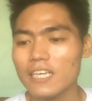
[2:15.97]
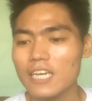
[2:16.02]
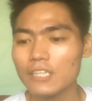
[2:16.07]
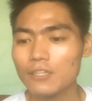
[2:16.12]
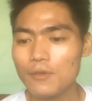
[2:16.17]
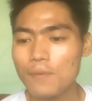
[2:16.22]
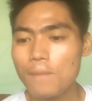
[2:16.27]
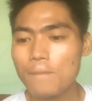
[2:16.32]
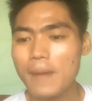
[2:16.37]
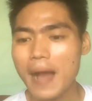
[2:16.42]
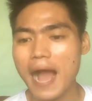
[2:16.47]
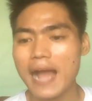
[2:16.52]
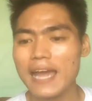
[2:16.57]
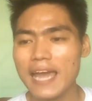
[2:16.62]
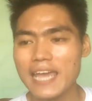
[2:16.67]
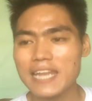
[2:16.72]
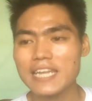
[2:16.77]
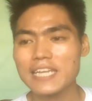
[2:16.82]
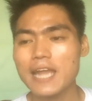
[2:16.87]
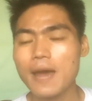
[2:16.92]
Ito yung
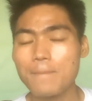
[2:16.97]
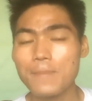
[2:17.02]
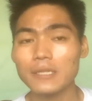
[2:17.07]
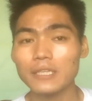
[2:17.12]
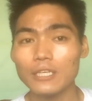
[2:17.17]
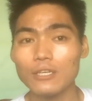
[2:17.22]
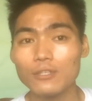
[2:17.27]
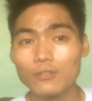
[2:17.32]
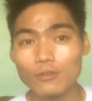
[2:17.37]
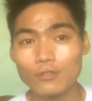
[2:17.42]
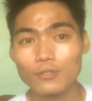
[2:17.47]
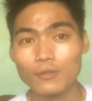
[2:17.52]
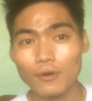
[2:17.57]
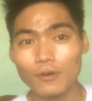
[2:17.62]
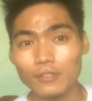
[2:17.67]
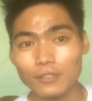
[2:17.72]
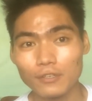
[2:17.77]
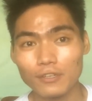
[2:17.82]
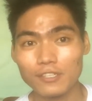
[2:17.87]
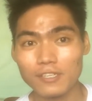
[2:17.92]
bagay na dapat
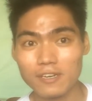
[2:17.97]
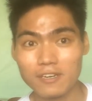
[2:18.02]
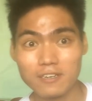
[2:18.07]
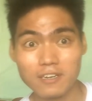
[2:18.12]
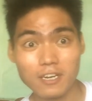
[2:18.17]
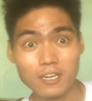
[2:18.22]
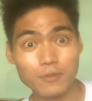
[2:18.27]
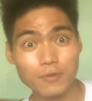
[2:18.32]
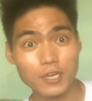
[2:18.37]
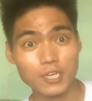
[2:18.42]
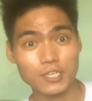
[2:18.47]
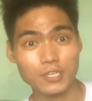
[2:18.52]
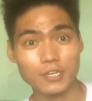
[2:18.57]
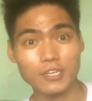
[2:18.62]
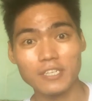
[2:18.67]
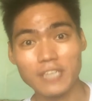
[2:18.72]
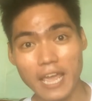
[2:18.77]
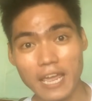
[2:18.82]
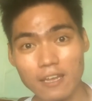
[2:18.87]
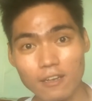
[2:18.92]
isusuot ko sa
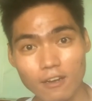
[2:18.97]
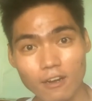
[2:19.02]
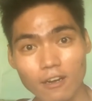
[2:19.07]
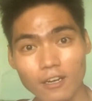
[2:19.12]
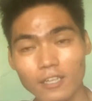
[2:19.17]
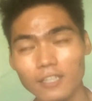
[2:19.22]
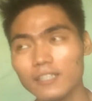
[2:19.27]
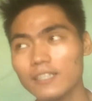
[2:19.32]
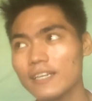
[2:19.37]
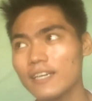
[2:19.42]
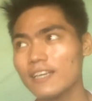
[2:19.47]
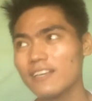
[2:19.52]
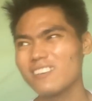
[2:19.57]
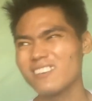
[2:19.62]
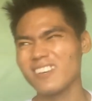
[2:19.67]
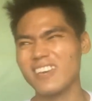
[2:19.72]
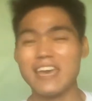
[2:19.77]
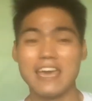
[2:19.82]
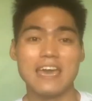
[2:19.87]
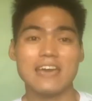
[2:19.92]
graduation day ko.
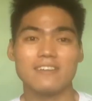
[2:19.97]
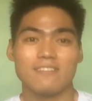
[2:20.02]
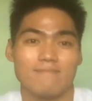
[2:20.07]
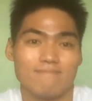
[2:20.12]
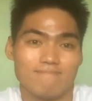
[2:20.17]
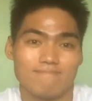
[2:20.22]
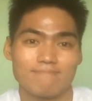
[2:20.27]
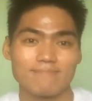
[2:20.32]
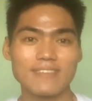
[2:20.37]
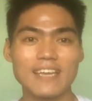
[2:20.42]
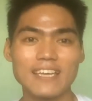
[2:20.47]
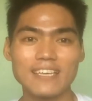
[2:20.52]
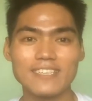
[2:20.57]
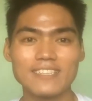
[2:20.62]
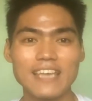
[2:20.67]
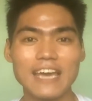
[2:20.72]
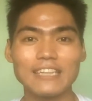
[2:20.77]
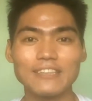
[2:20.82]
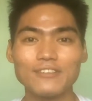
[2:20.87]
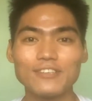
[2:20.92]
And
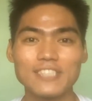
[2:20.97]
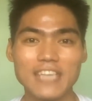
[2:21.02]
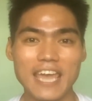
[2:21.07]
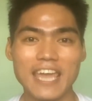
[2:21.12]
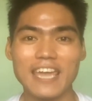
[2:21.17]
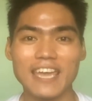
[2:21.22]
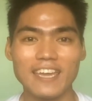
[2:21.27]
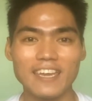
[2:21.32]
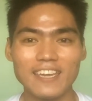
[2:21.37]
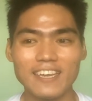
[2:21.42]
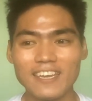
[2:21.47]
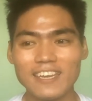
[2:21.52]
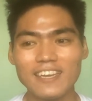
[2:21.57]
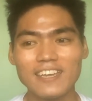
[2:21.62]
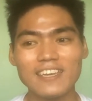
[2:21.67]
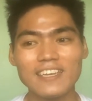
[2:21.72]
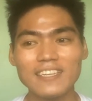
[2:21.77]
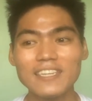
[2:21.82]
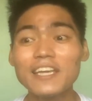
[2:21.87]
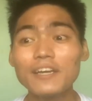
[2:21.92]
sad to say,
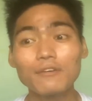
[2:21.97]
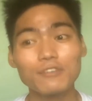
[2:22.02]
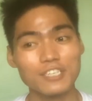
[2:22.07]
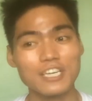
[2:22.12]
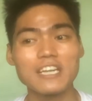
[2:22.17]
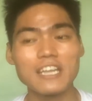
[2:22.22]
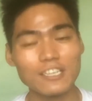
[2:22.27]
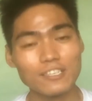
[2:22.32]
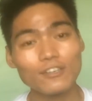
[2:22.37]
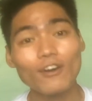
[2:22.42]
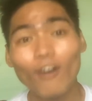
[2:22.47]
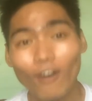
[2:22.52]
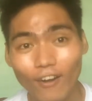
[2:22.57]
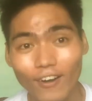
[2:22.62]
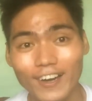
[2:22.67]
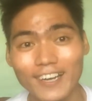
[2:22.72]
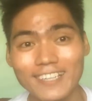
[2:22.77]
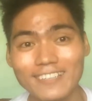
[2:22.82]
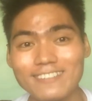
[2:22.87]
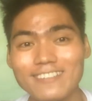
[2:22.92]
hindi ko siya
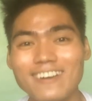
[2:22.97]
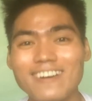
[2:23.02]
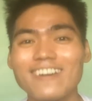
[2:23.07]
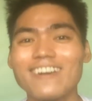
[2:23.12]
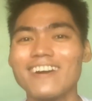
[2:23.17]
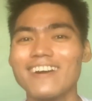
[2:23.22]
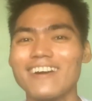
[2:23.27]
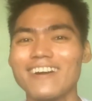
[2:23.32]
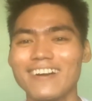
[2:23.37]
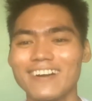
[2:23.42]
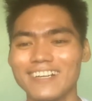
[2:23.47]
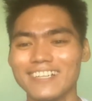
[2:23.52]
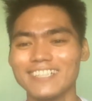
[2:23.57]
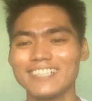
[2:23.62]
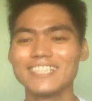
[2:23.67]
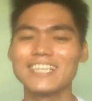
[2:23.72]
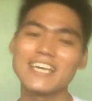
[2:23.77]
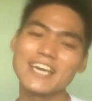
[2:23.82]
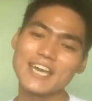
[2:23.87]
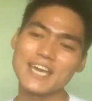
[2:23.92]
nasuot.
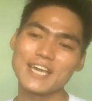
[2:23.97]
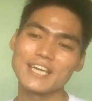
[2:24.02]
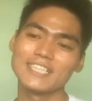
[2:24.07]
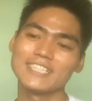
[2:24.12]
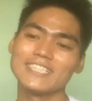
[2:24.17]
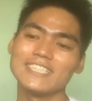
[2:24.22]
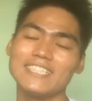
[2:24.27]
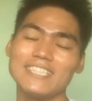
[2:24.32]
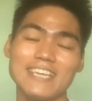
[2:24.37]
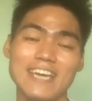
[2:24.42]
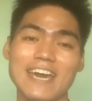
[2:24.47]
Oh.